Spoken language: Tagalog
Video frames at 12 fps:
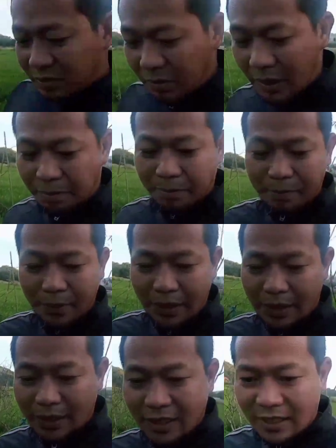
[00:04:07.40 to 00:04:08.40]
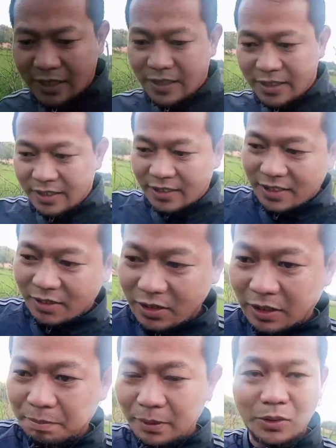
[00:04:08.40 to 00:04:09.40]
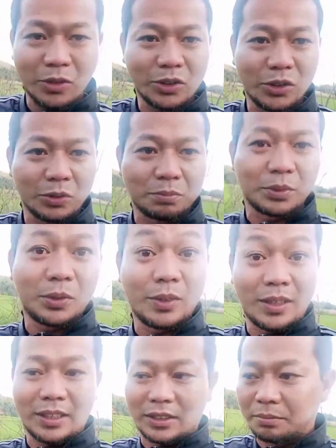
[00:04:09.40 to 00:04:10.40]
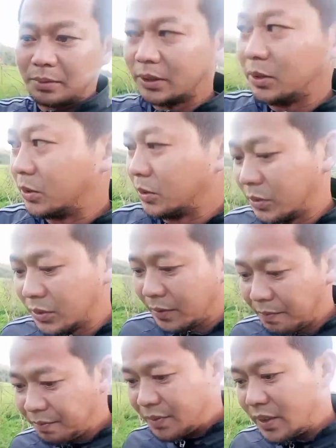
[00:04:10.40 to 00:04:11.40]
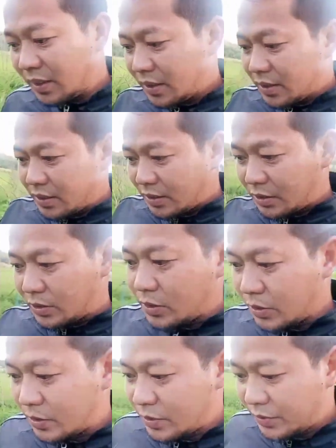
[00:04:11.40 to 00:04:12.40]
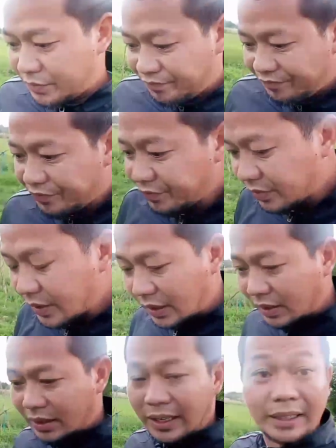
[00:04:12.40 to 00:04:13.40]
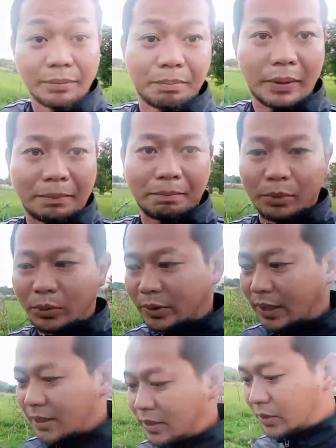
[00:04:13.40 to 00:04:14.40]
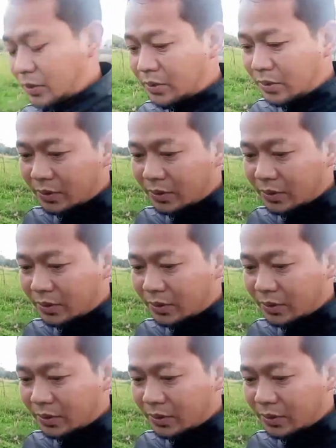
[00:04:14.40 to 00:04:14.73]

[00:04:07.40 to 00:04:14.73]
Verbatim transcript: Map, ah, kung napanood niyo po yung last video, yung nag-land prep po tayo.